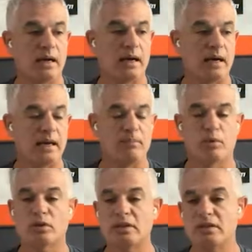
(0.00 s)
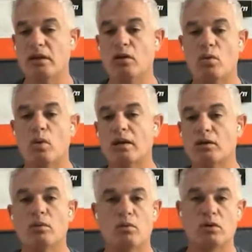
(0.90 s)
la, importancia de los quad
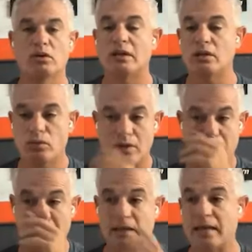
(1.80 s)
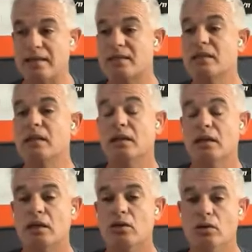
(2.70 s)
como cuando estaba en Sudamérica. Sí
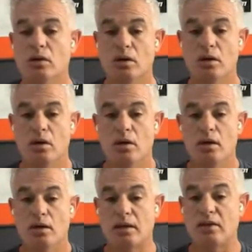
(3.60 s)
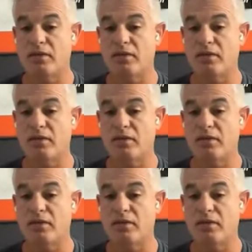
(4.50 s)
creo que